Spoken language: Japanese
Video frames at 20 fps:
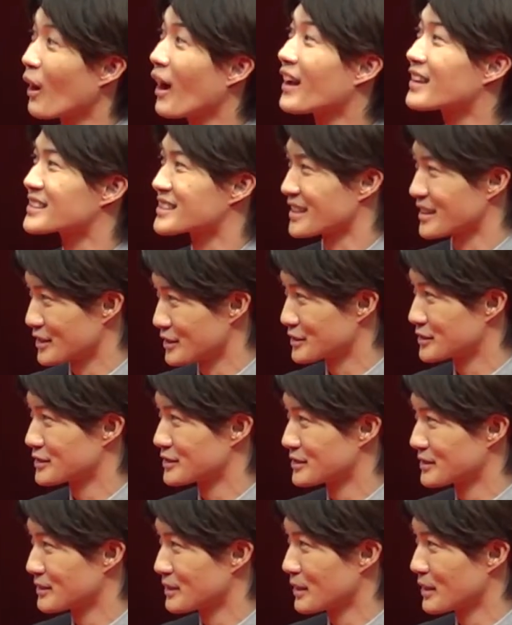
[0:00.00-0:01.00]
犯者です
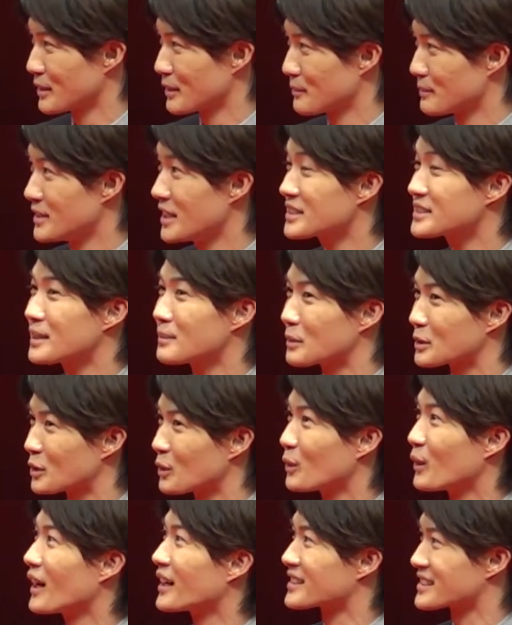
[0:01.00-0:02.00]
皆さんも
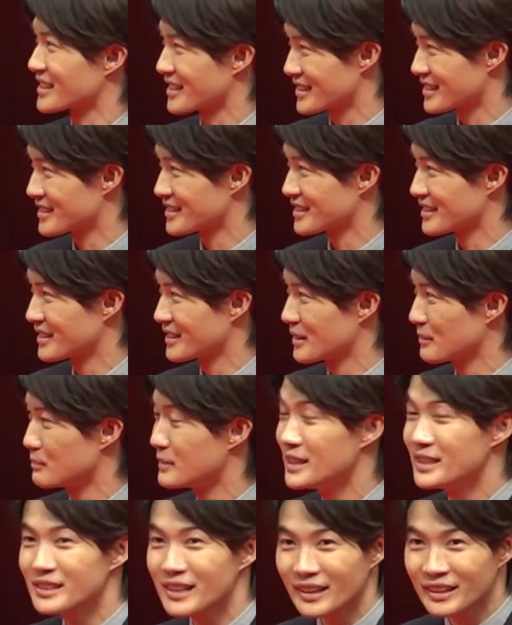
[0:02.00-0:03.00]
共犯者です
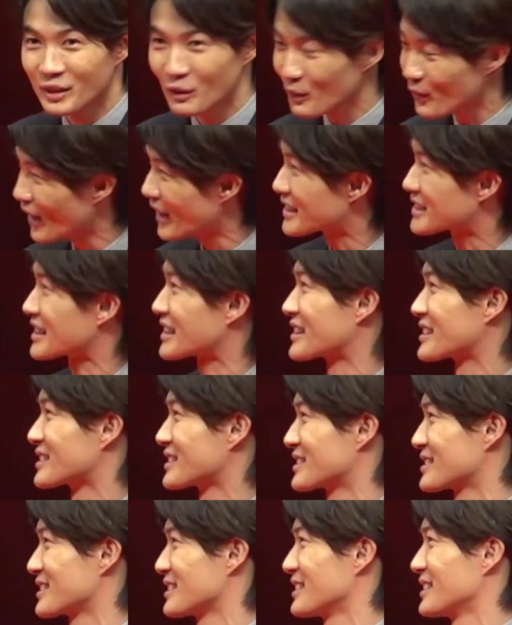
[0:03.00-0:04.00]
みんな共犯者で
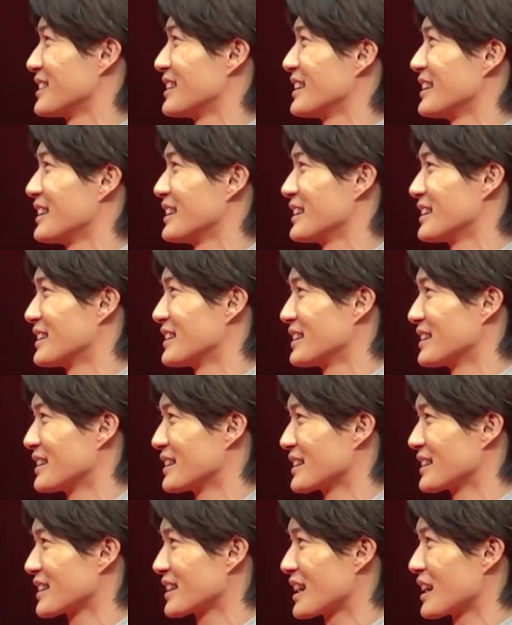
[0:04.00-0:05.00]
す
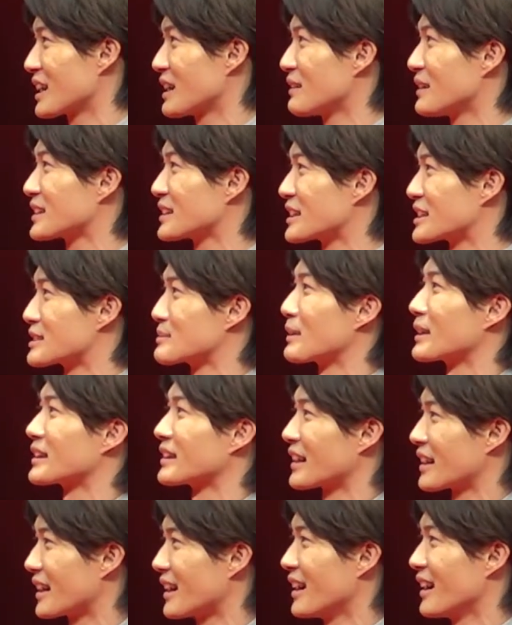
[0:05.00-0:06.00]
関わってしまっ
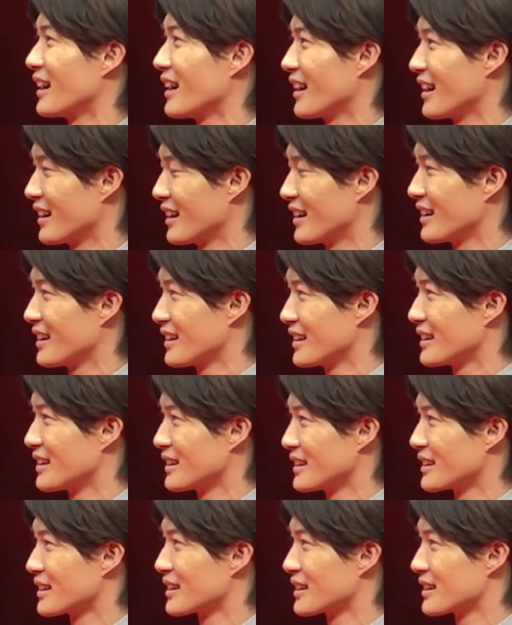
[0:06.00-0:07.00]
たら
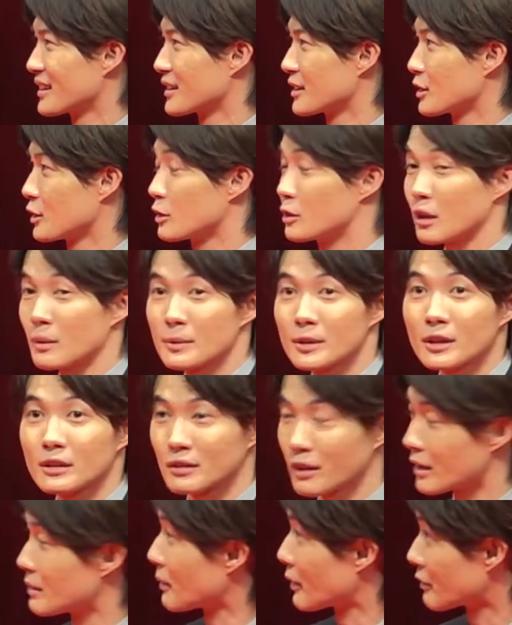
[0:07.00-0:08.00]
えダメだっ
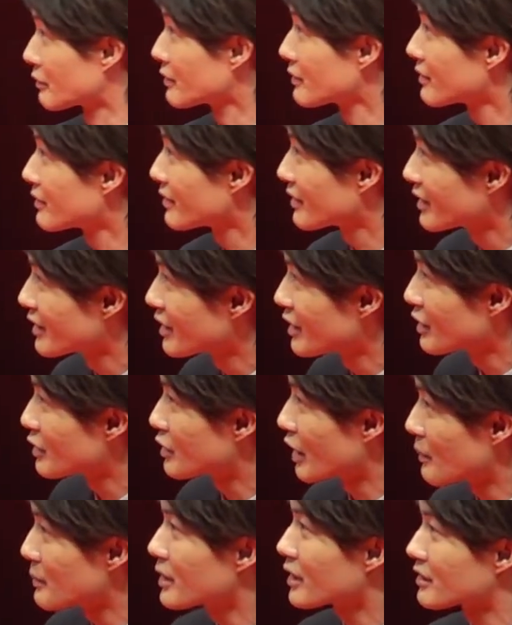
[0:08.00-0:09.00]
た今のいやい
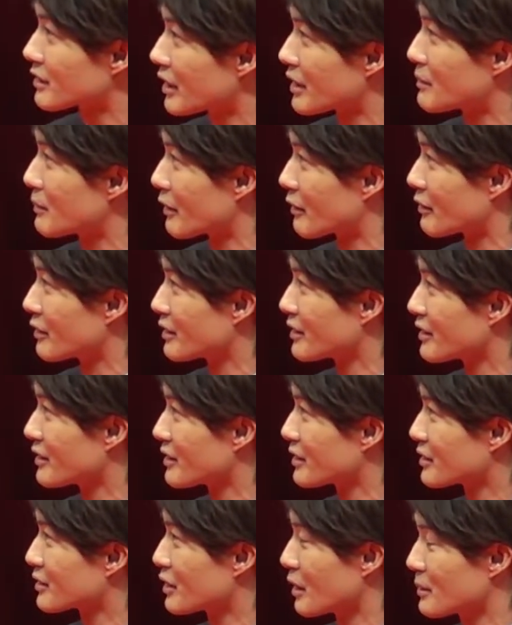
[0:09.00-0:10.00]
やダメだった今の深い
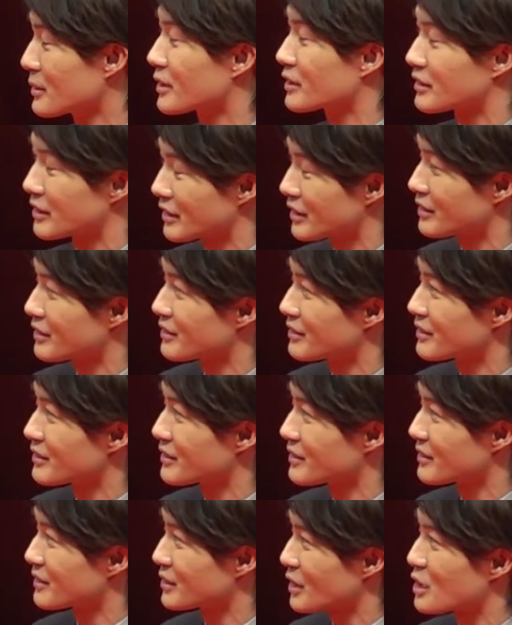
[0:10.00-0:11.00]
ですねダメだったい
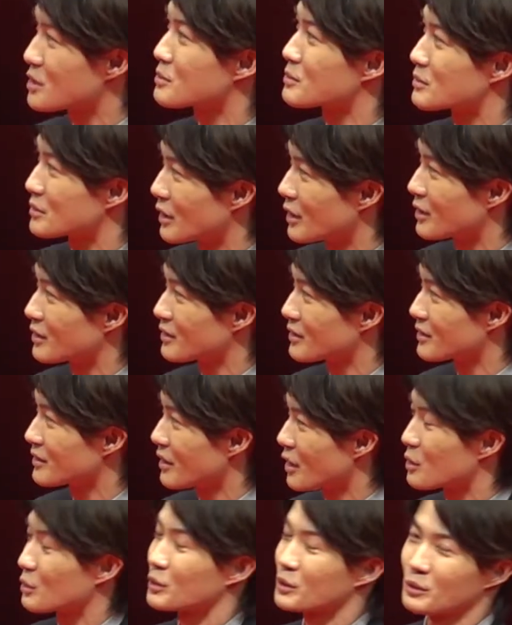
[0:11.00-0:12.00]
いです大丈夫ですか大丈夫
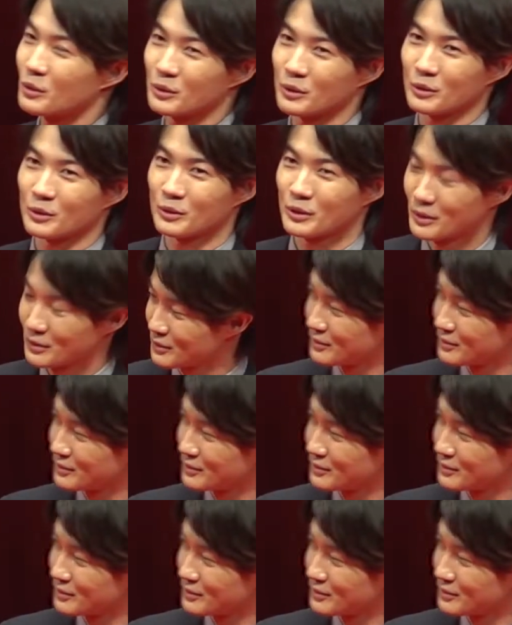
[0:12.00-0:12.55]
ですよかったよかったよかった